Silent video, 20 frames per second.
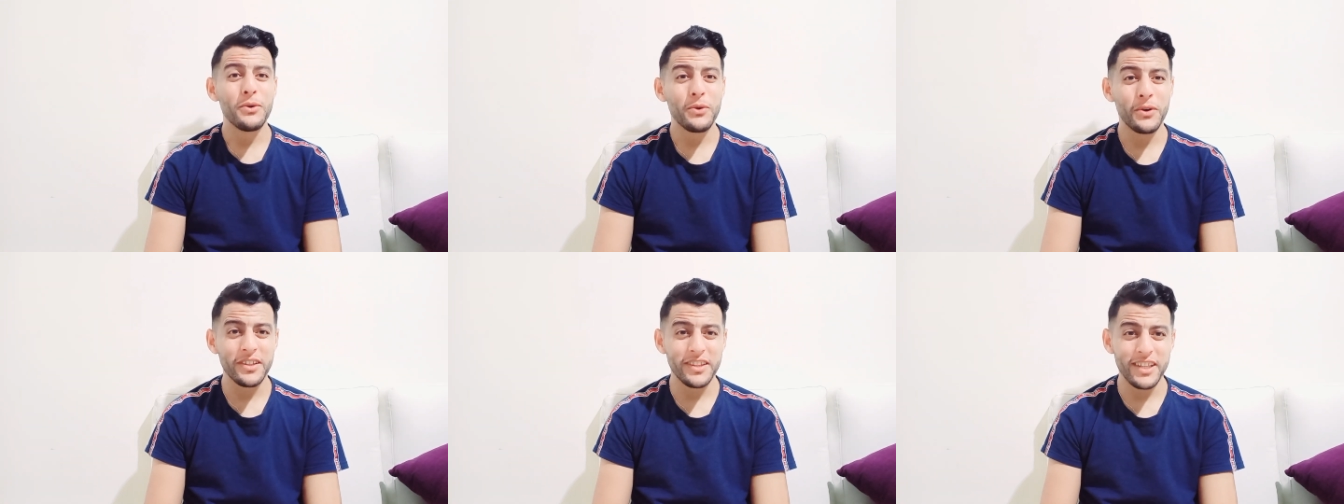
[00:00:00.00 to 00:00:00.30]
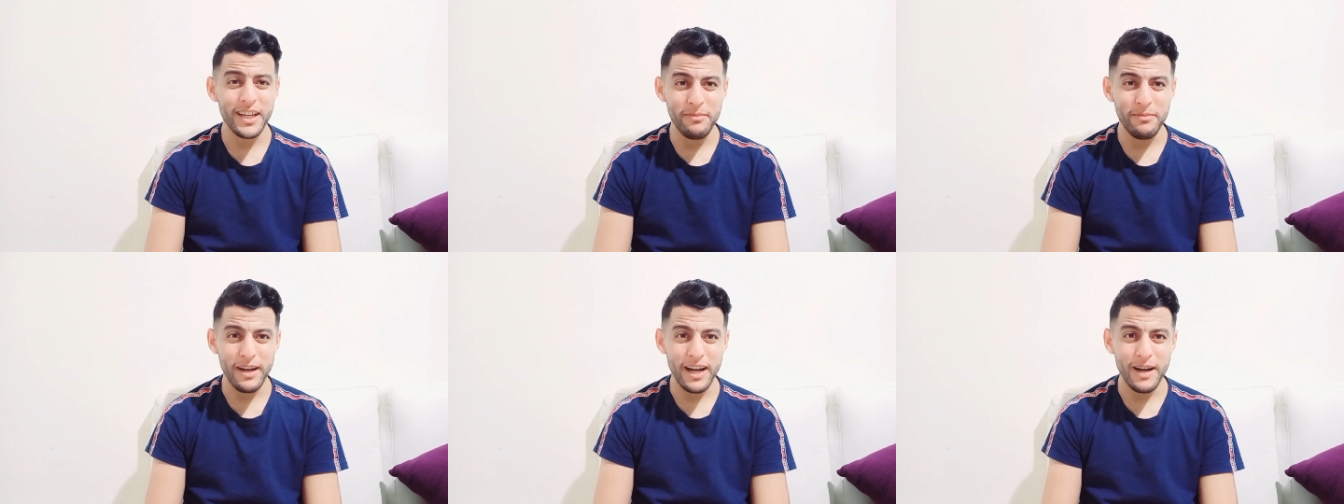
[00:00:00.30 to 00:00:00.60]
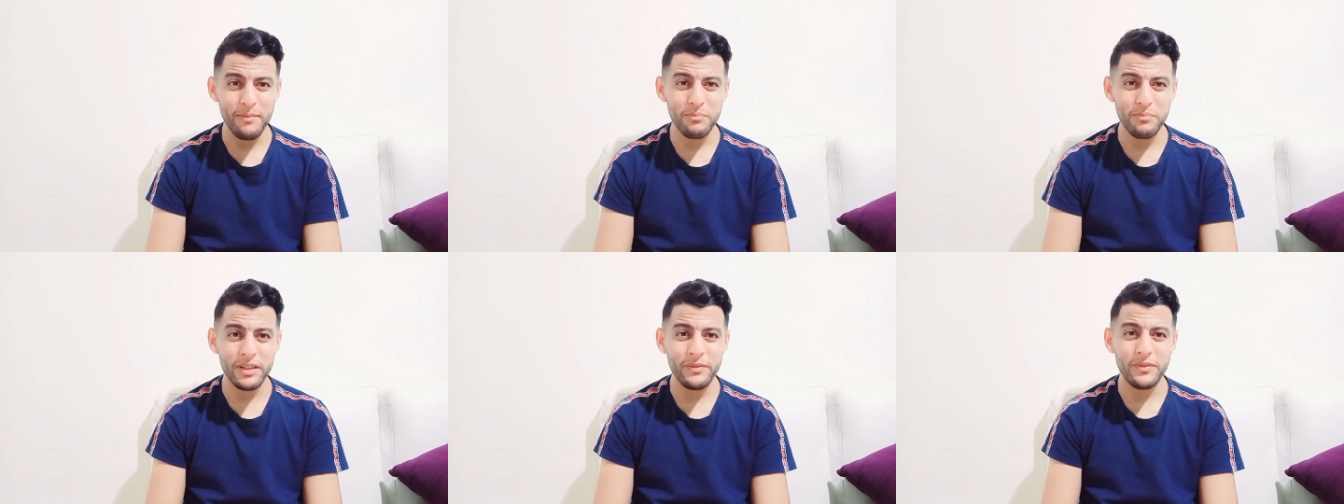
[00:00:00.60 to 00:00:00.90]
كدير مع
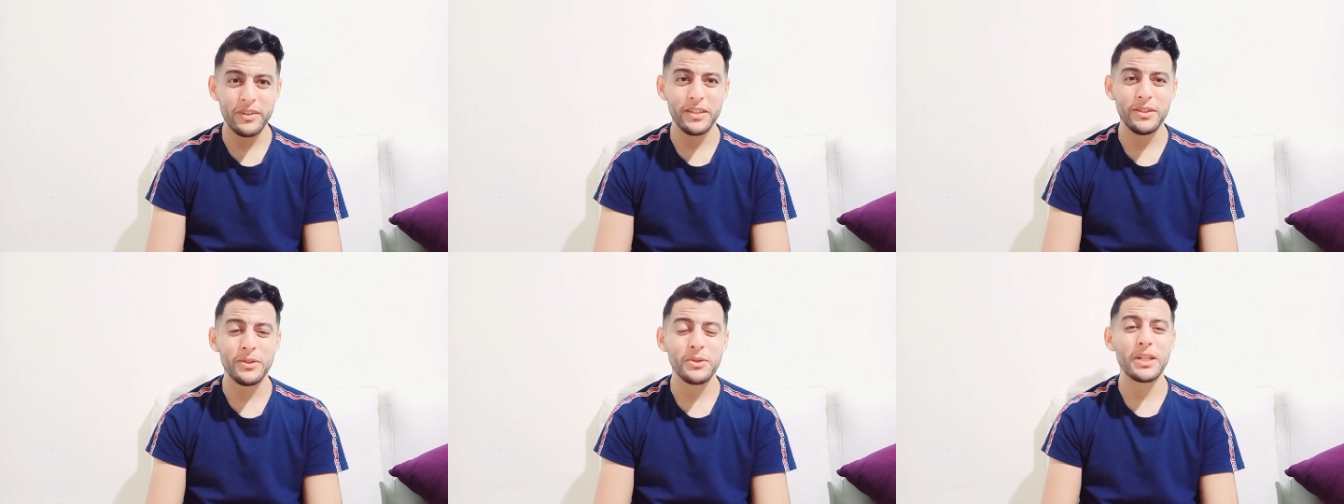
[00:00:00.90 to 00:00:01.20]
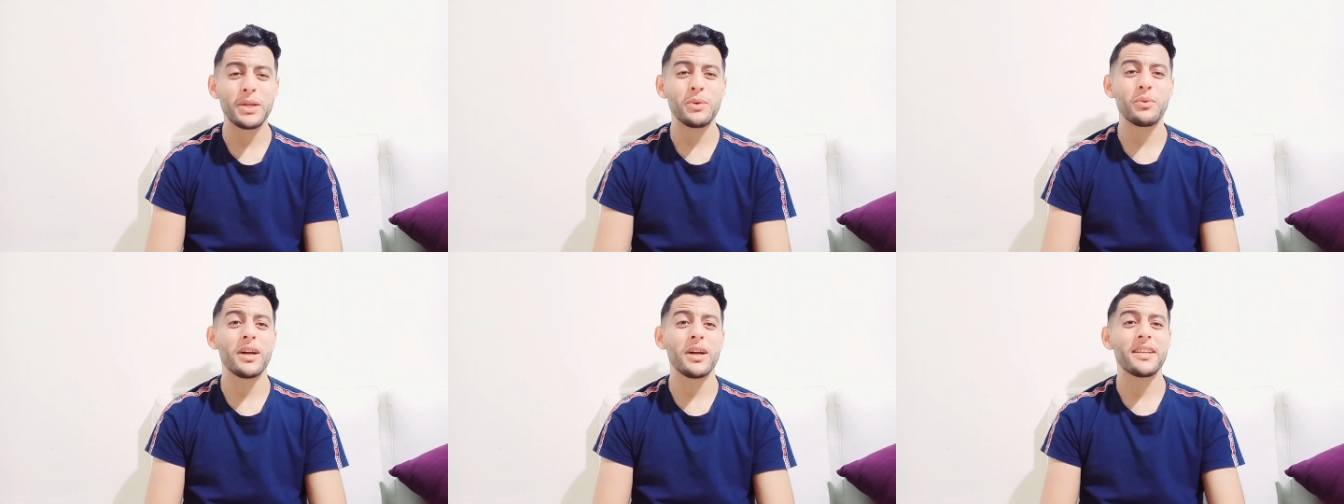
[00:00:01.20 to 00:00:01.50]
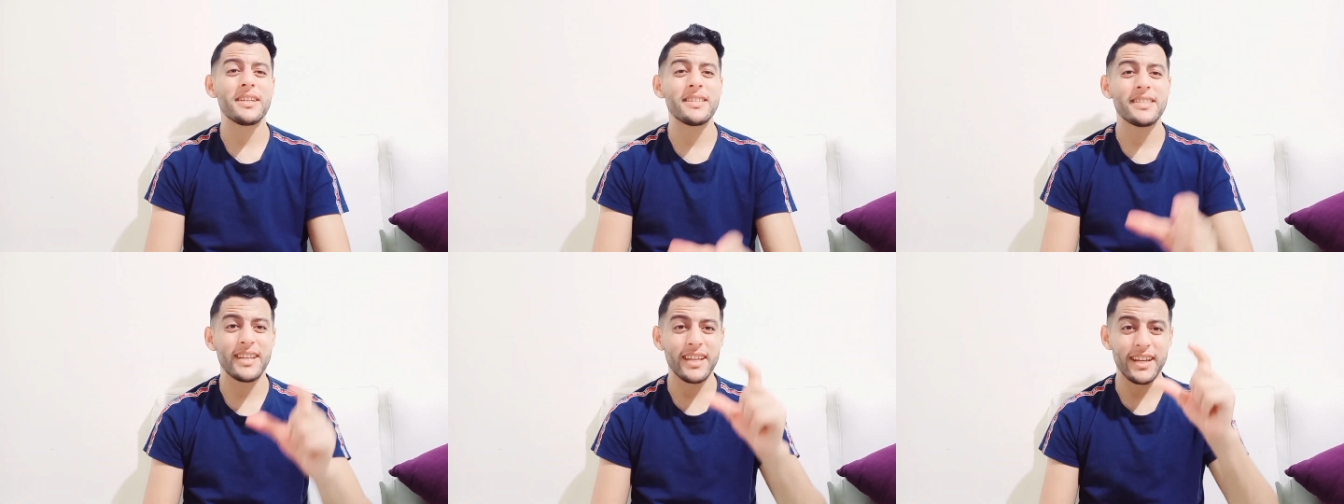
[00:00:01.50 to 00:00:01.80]
ابل فيديو كي والله
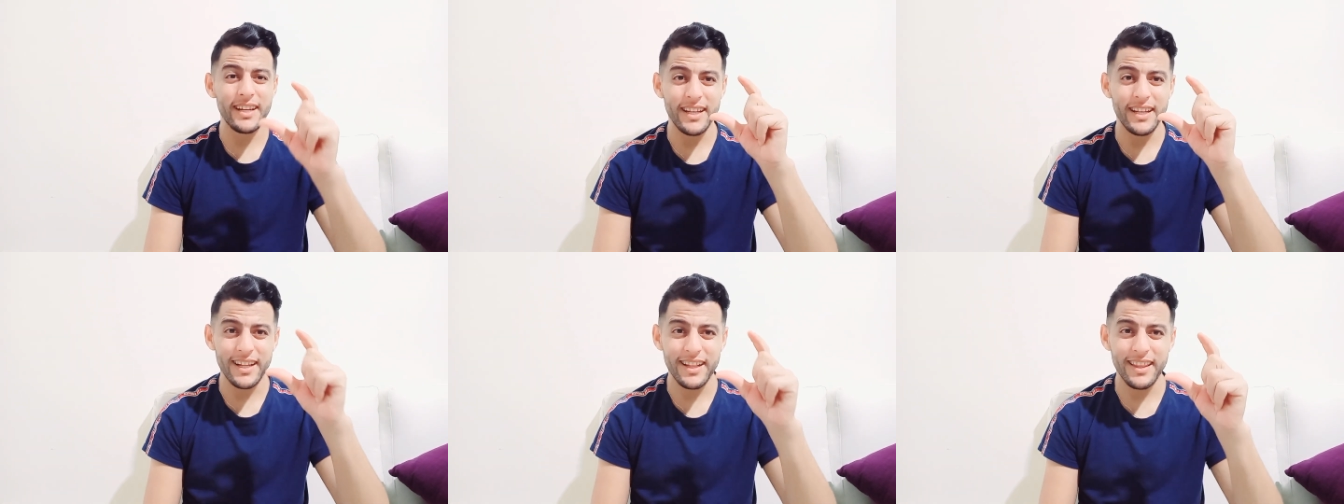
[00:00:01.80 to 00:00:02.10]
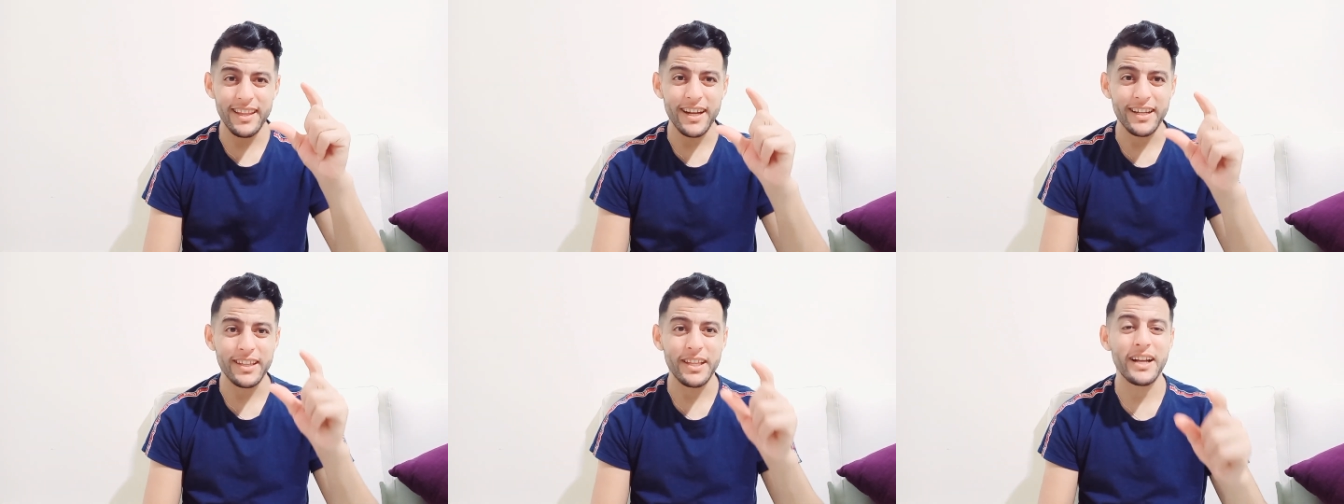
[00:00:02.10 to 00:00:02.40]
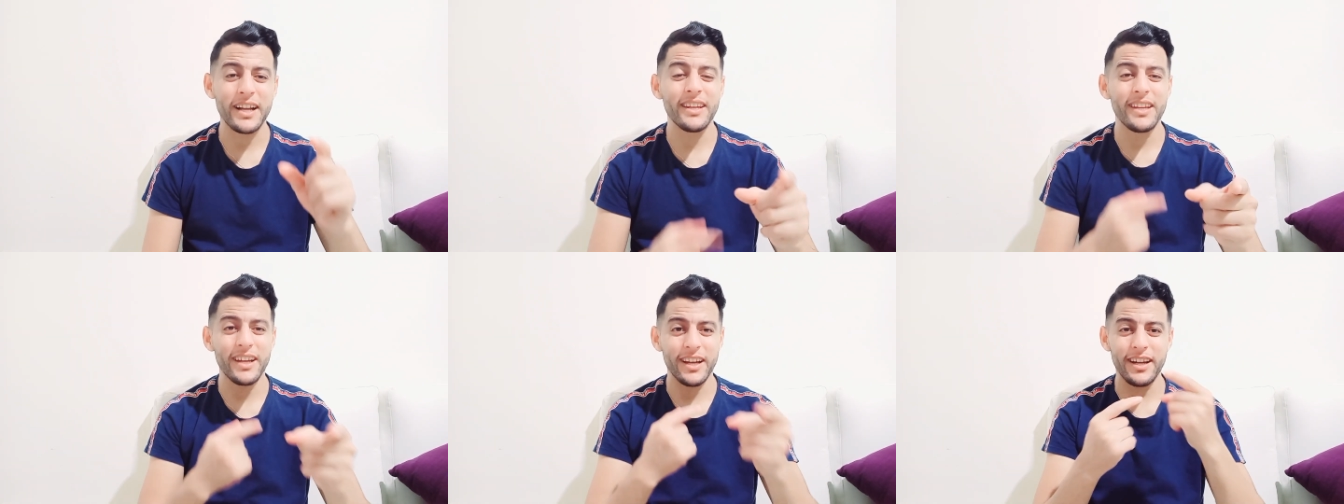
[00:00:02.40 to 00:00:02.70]
تسكريني هاد اللقطه
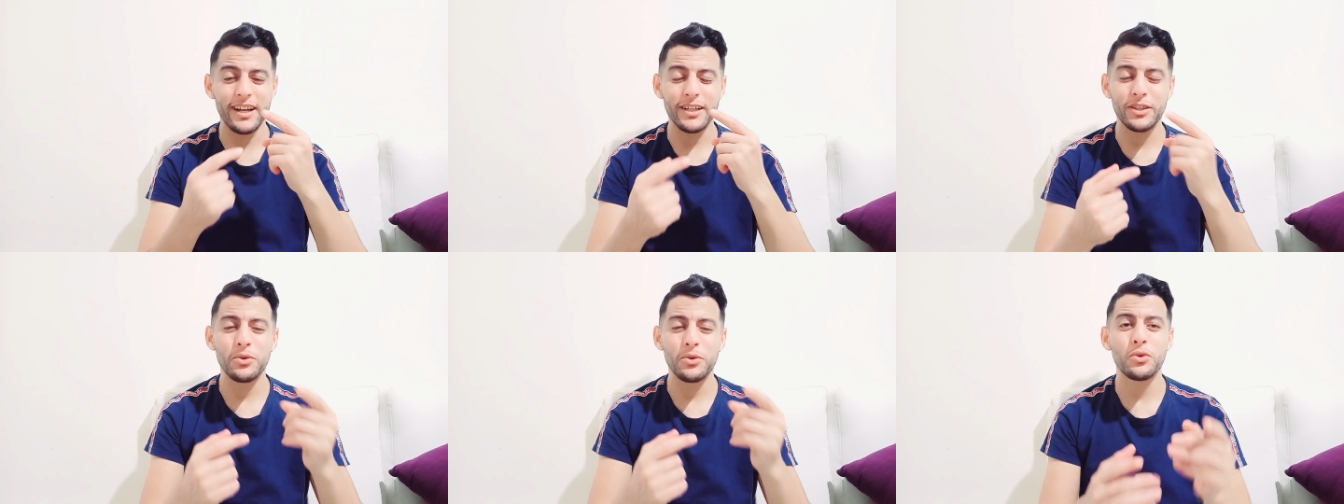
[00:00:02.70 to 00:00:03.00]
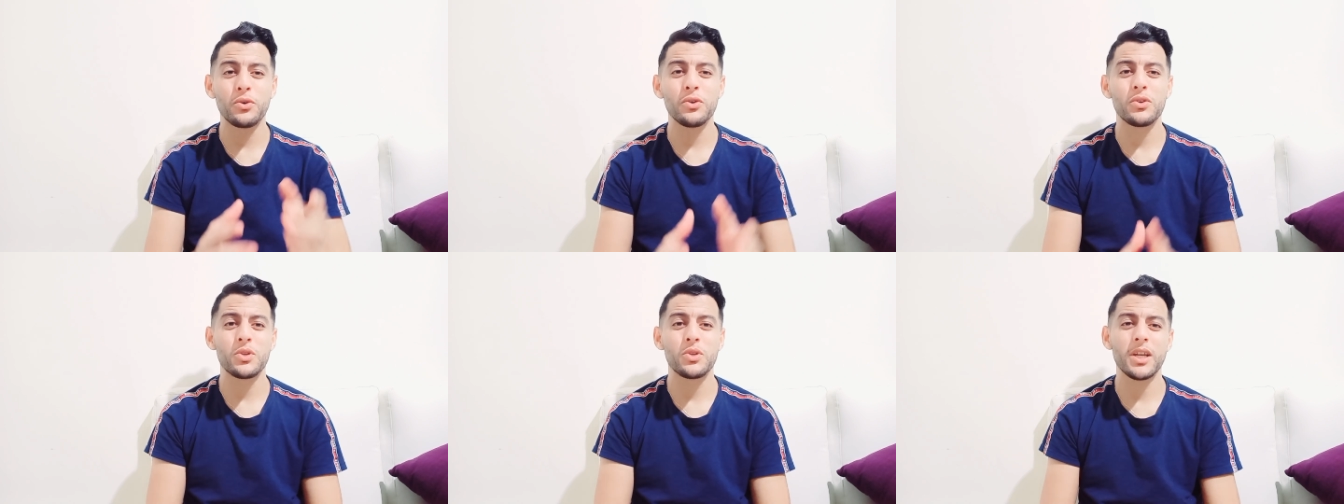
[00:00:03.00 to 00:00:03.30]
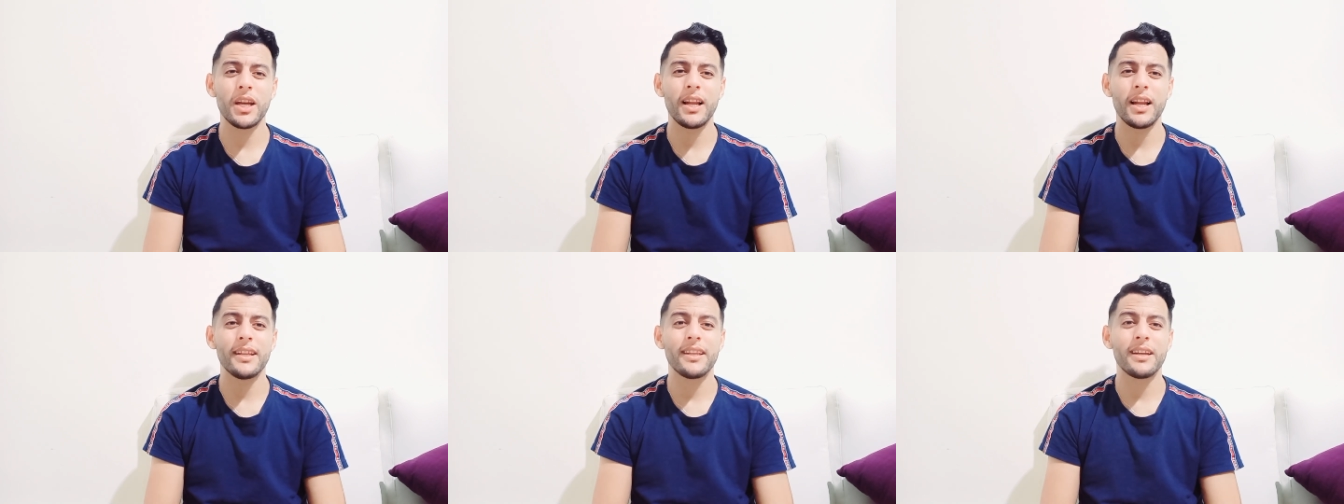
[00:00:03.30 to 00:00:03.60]
كنا كنهضرو كلشي
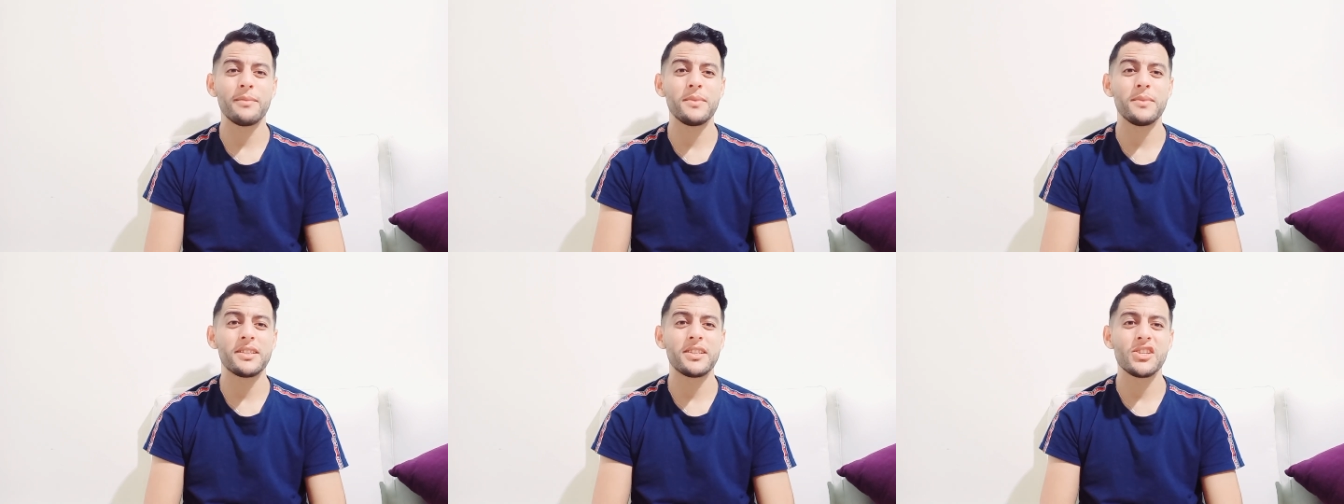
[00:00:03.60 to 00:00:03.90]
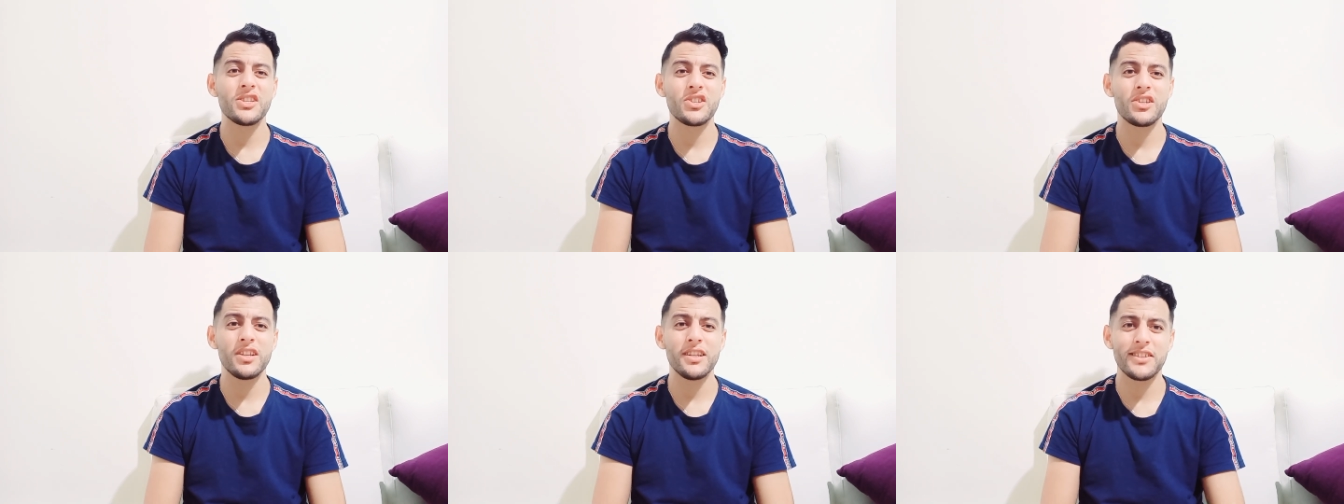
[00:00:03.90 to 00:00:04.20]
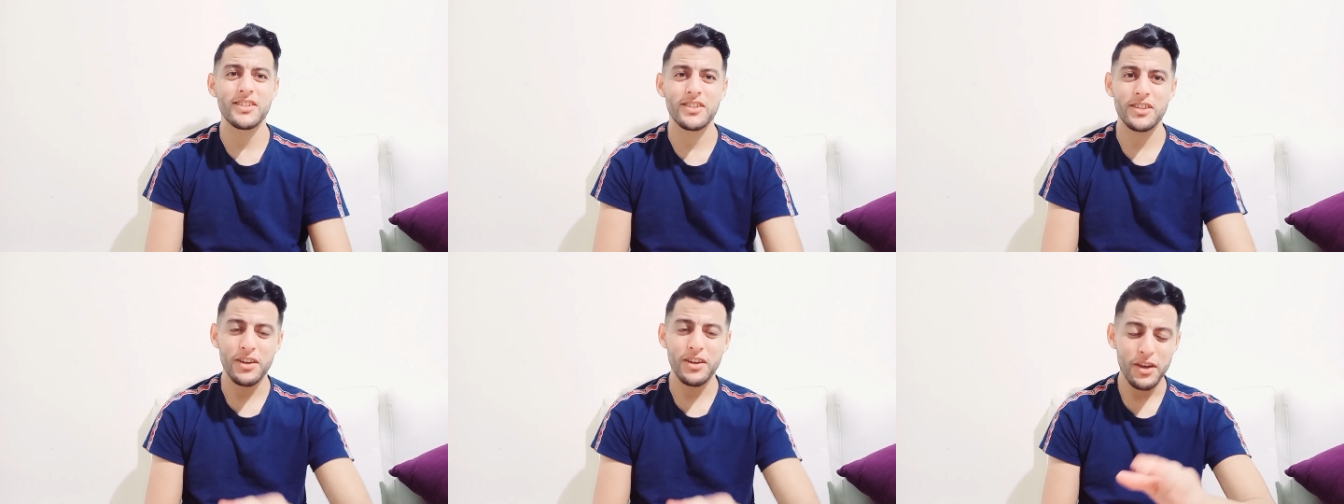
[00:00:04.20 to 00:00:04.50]
غير الهضره متسجلتش